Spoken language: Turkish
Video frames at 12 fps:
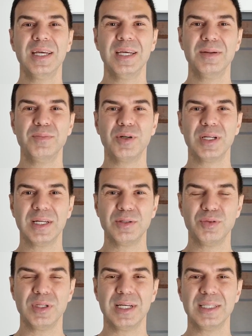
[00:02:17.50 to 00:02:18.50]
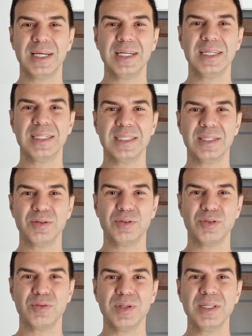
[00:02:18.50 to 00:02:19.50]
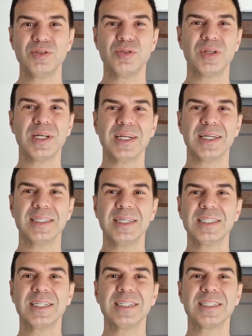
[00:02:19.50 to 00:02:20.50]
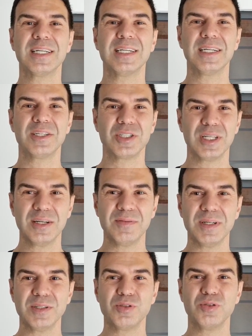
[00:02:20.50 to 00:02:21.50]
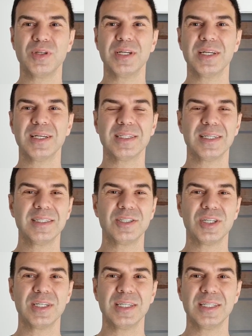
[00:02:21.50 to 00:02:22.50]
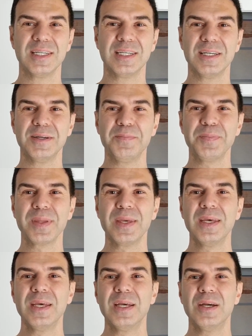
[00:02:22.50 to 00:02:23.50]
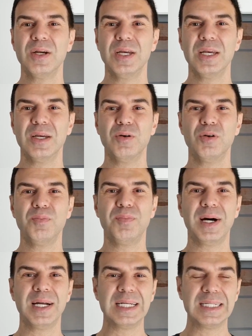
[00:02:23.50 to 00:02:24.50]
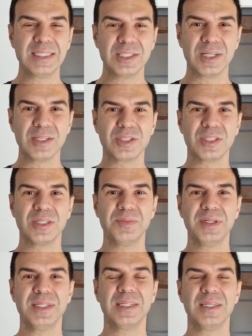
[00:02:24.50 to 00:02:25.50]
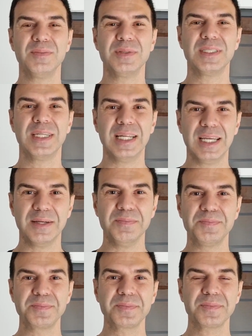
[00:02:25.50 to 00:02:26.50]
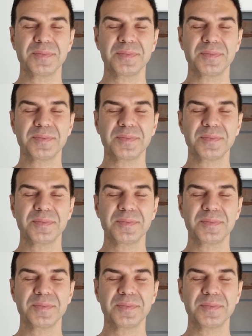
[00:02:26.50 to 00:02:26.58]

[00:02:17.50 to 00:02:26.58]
Ee, bu kadar dünyanın her yerine de götürmez. Çünkü hakikaten çalışan araçlar var. Çünkü hakikaten içeriğindeki e, o barları çalıştırma dediğimiz deneyim,